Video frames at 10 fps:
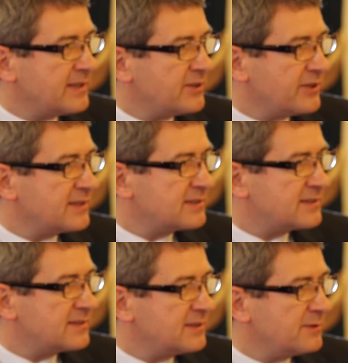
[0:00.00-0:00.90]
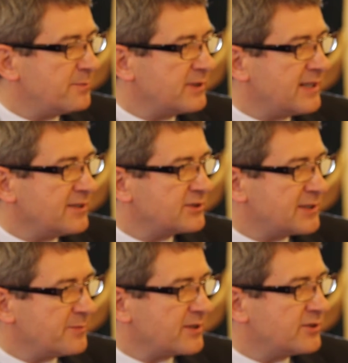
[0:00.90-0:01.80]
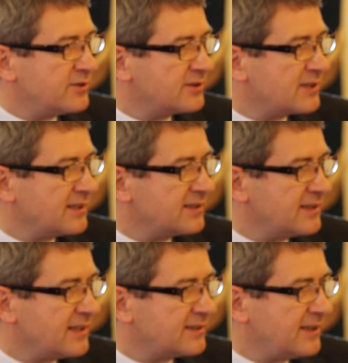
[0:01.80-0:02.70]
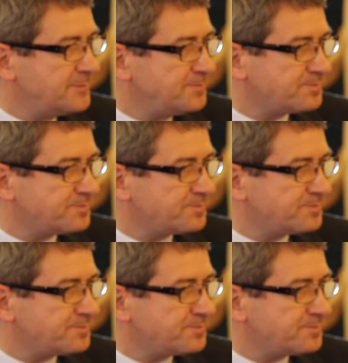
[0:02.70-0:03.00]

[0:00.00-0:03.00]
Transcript: to jest pytanie o samego kandydata.